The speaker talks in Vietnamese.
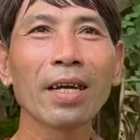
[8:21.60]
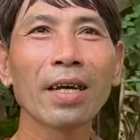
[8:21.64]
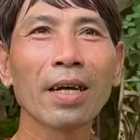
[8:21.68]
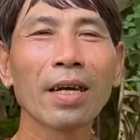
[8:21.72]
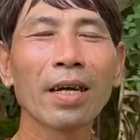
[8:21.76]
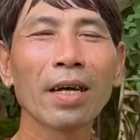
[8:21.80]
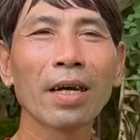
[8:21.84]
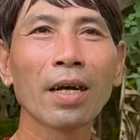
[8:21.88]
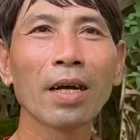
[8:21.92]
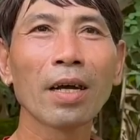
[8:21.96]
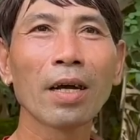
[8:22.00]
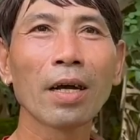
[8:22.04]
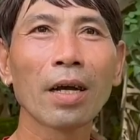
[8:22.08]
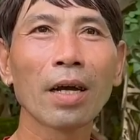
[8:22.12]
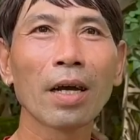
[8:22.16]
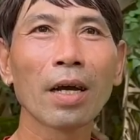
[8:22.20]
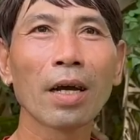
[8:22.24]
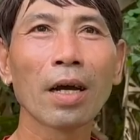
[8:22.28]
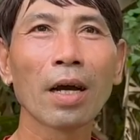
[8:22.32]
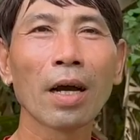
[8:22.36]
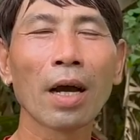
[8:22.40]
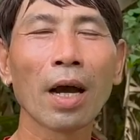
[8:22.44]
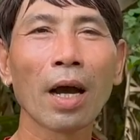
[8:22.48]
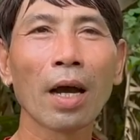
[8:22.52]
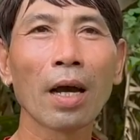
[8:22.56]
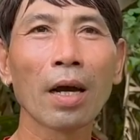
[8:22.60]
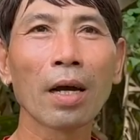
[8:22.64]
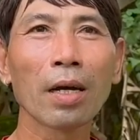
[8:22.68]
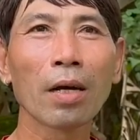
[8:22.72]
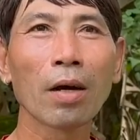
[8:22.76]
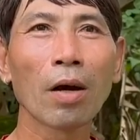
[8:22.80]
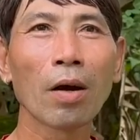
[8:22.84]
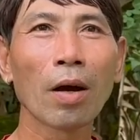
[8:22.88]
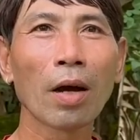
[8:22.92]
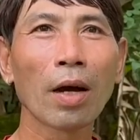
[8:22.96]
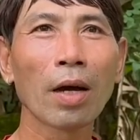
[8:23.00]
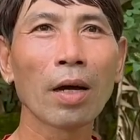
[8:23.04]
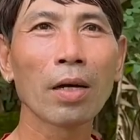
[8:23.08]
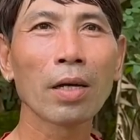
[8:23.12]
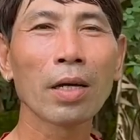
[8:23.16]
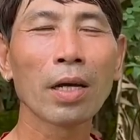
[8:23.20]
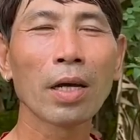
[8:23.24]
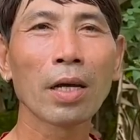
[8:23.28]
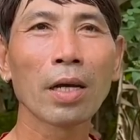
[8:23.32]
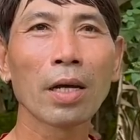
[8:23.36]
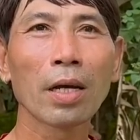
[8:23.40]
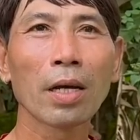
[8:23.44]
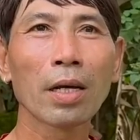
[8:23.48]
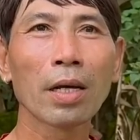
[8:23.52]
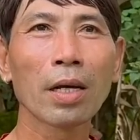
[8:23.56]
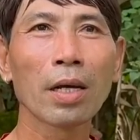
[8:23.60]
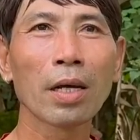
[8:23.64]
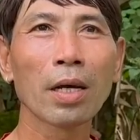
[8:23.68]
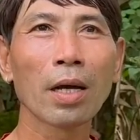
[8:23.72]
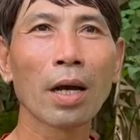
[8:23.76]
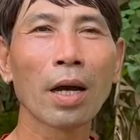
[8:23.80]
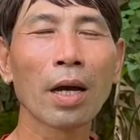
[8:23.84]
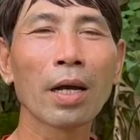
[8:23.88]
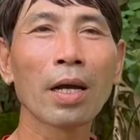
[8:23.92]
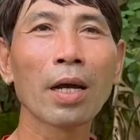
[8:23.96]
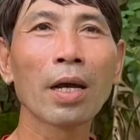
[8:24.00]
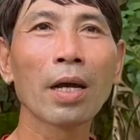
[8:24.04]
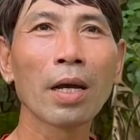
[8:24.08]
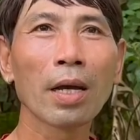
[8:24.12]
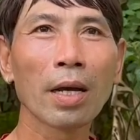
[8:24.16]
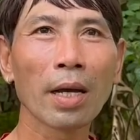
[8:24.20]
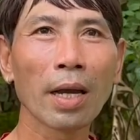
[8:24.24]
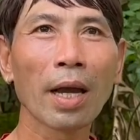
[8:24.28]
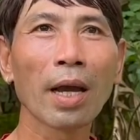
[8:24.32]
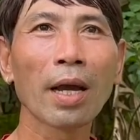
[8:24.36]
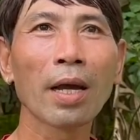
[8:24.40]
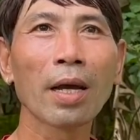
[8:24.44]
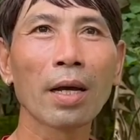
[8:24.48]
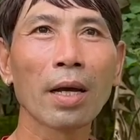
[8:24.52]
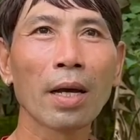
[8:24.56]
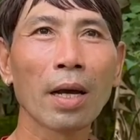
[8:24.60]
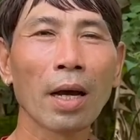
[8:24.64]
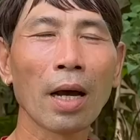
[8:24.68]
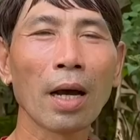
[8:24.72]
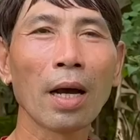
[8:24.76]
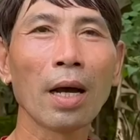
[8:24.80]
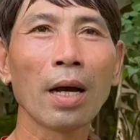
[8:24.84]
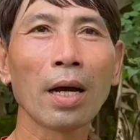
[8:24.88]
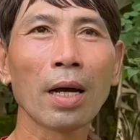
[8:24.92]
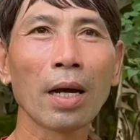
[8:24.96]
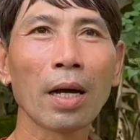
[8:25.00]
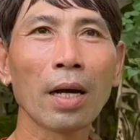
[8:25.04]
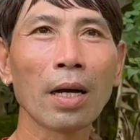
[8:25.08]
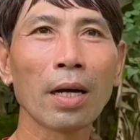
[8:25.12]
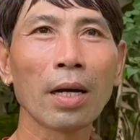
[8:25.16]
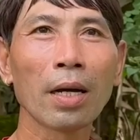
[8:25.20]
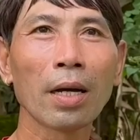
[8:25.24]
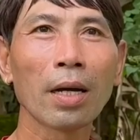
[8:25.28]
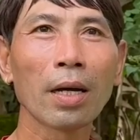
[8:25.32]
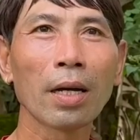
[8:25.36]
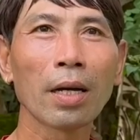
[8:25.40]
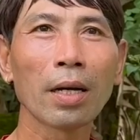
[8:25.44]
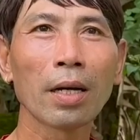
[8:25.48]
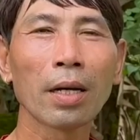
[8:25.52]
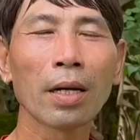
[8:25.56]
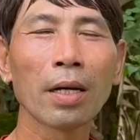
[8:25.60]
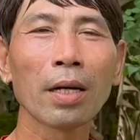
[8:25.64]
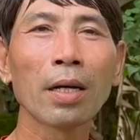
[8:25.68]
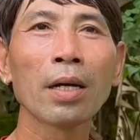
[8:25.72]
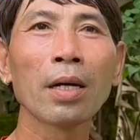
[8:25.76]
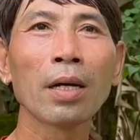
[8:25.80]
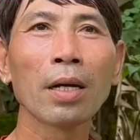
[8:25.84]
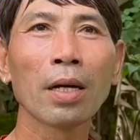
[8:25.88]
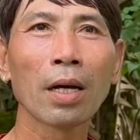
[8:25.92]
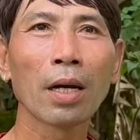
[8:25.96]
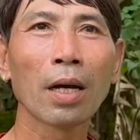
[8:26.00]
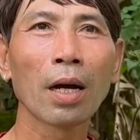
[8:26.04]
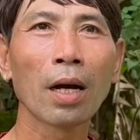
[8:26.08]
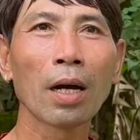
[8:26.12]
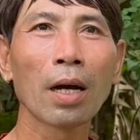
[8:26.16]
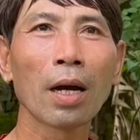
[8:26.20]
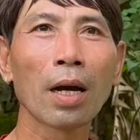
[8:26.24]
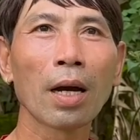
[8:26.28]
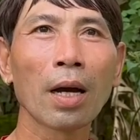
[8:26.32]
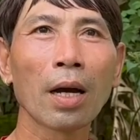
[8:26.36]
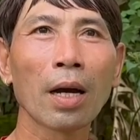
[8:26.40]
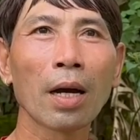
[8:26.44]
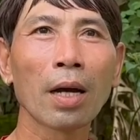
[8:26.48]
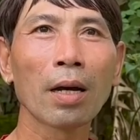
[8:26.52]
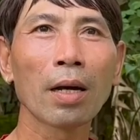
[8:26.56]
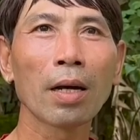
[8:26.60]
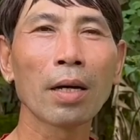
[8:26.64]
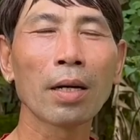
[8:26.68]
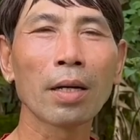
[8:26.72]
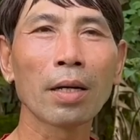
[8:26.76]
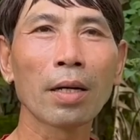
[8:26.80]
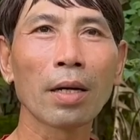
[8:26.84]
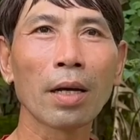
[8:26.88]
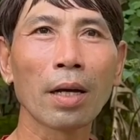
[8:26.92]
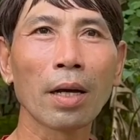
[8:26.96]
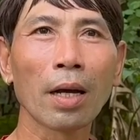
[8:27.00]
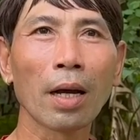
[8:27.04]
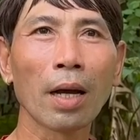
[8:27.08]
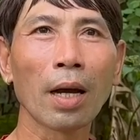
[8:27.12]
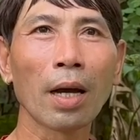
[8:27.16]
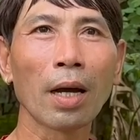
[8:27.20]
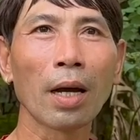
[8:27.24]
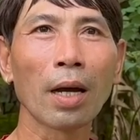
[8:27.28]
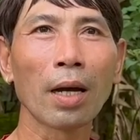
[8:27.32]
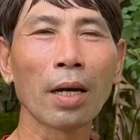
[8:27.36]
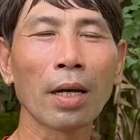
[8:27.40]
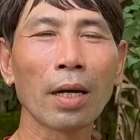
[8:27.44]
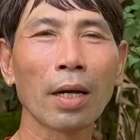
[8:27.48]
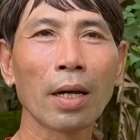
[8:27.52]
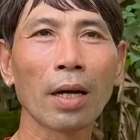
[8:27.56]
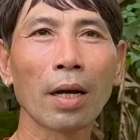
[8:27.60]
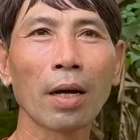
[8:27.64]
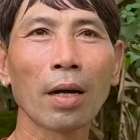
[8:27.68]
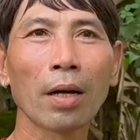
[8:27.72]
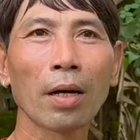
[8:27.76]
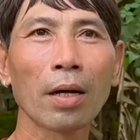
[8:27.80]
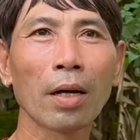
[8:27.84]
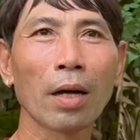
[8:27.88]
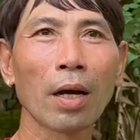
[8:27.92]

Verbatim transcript: anh nói là giờ anh với con anh về bây giờ hôm nay về nhà ờ. bây giờ, bây giờ có cho thăm không anh vô hỏi thử